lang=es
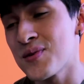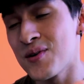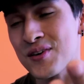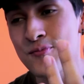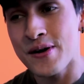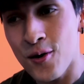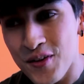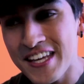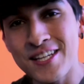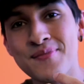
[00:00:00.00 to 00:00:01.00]
por favor, no me
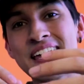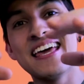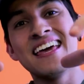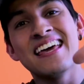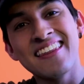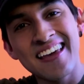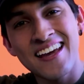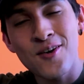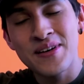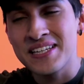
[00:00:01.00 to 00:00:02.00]
odien, no me
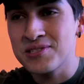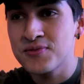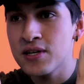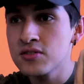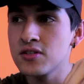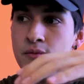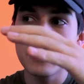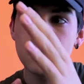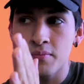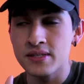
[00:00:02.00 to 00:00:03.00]
dejen comentarios feos,
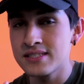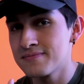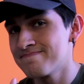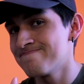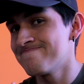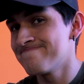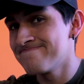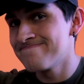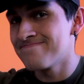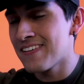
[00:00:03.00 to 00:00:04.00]
solamente pues
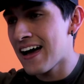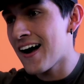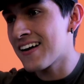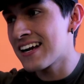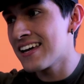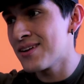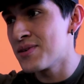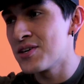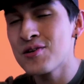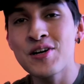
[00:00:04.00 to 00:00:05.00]
la del
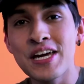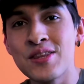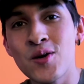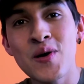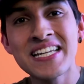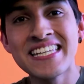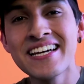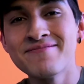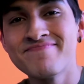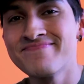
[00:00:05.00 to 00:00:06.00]
video y no lo vean y ya.